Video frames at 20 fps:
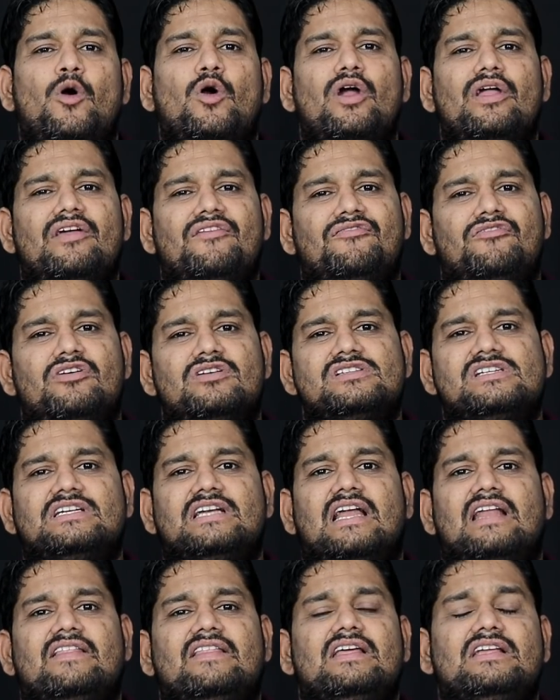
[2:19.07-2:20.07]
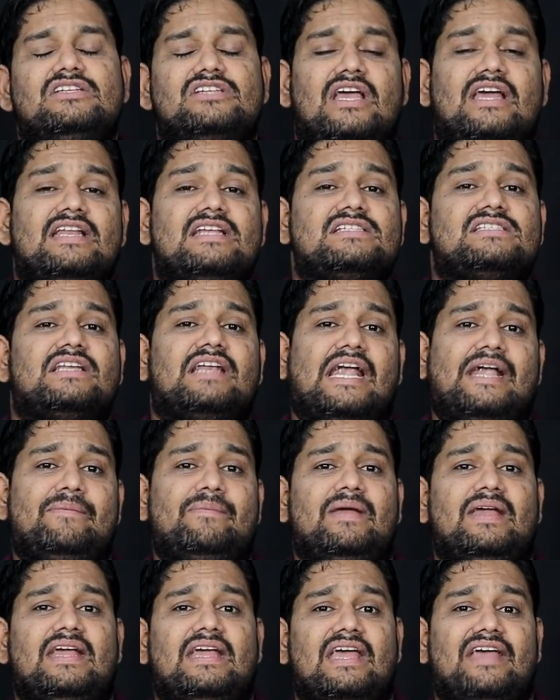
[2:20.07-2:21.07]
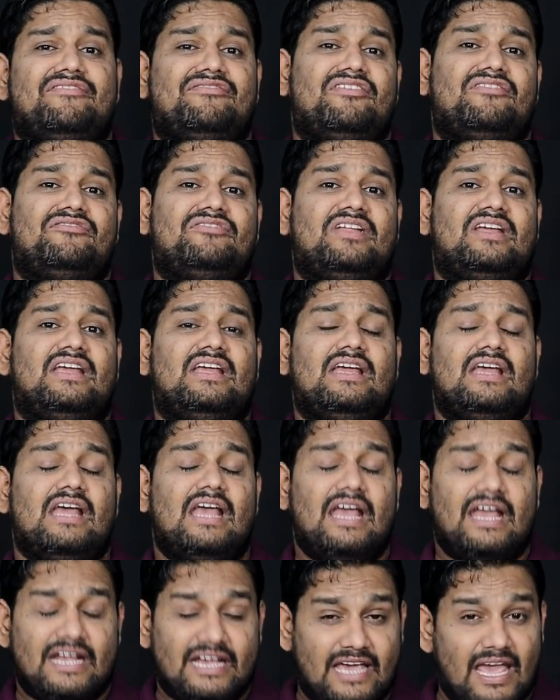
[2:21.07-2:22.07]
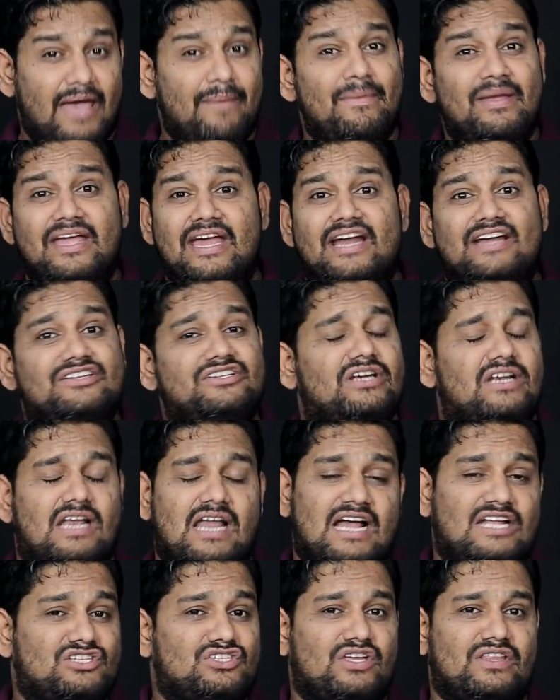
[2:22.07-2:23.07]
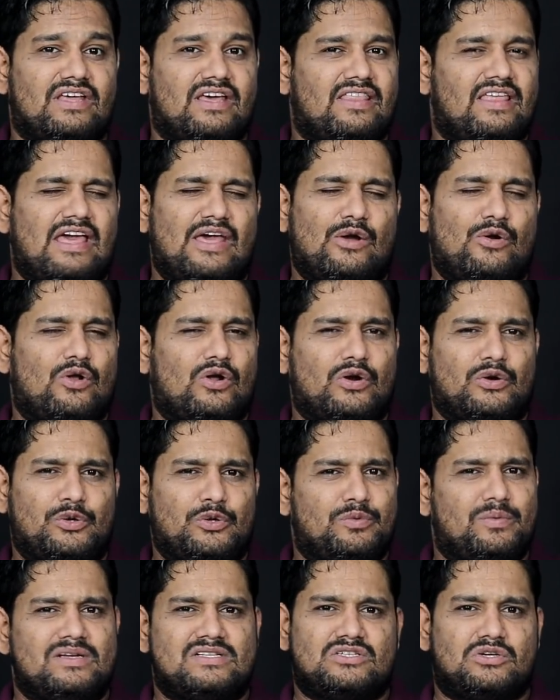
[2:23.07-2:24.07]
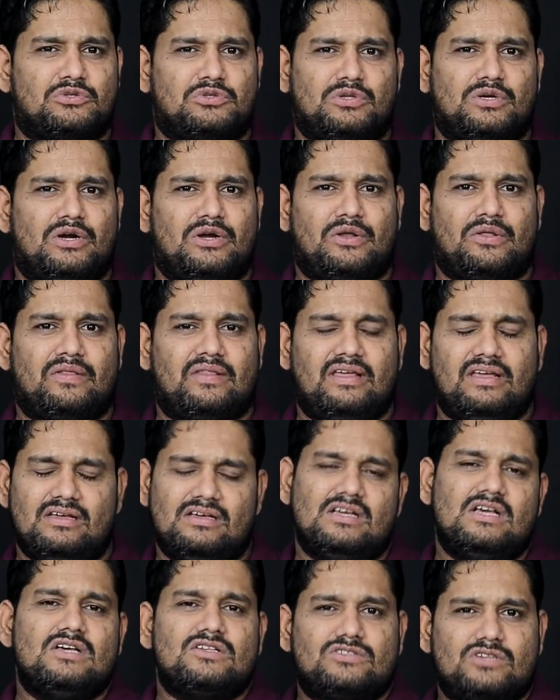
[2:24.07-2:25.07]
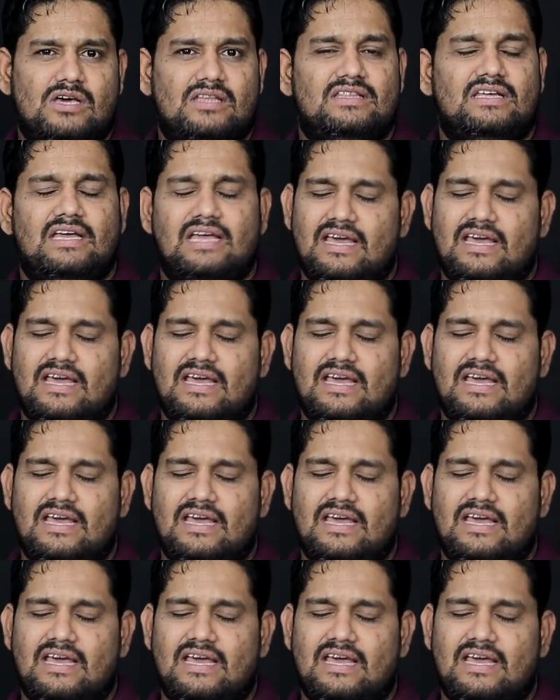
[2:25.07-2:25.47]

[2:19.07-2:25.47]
పోకో ఎఫ్ ఫోర్ జీటీ అనేది చైనీస్ రెడ్మీ కే ఫిఫ్టీ గేమింగ్ ఎడిషన్ లాంచ్ అయింది కదా అరౌండ్ ఒక టూ మంత్స్ అవుతున్నట్టుంది సో అది